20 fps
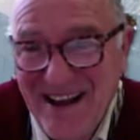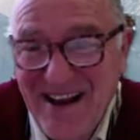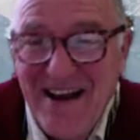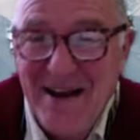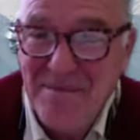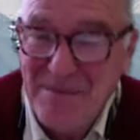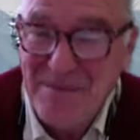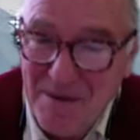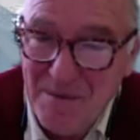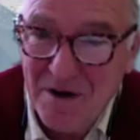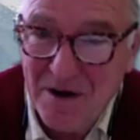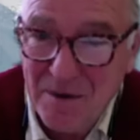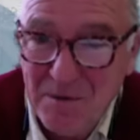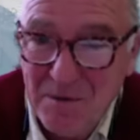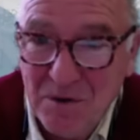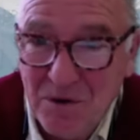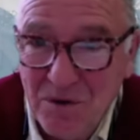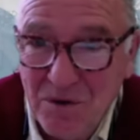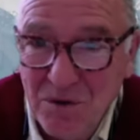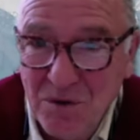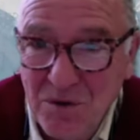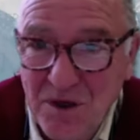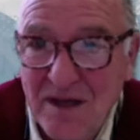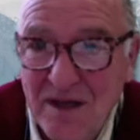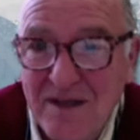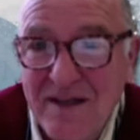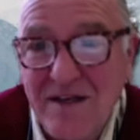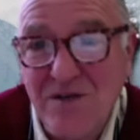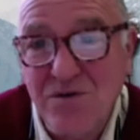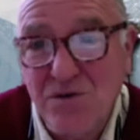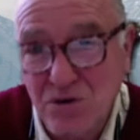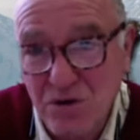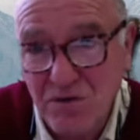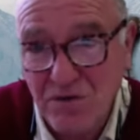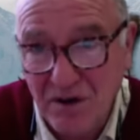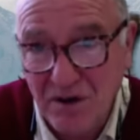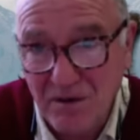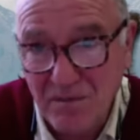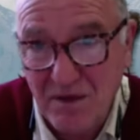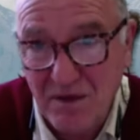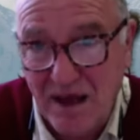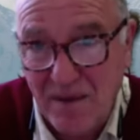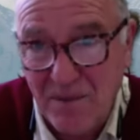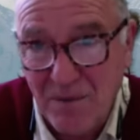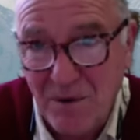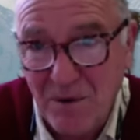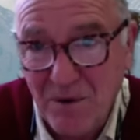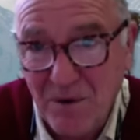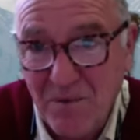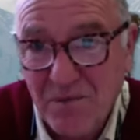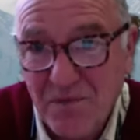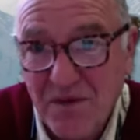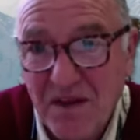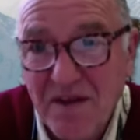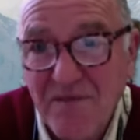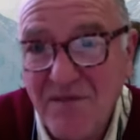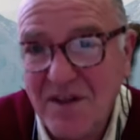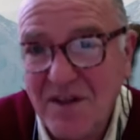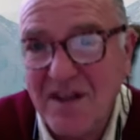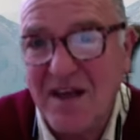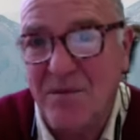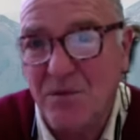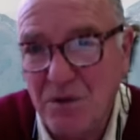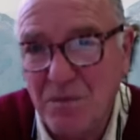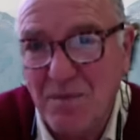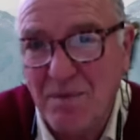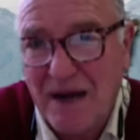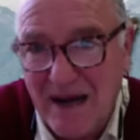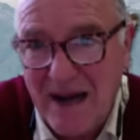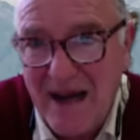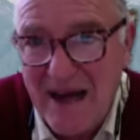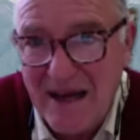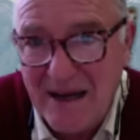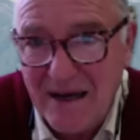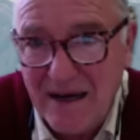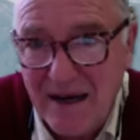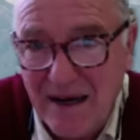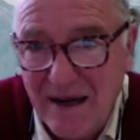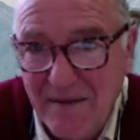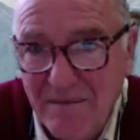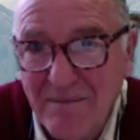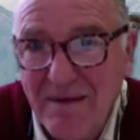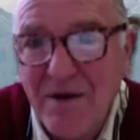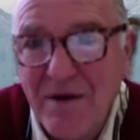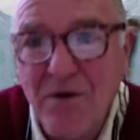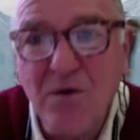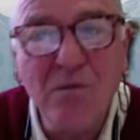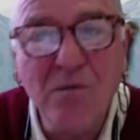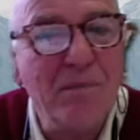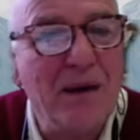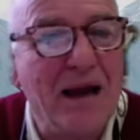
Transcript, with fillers: l'abbiamo capito noi, adesso ci fermiamo e vediamo di parlarne, ma eh, non sì.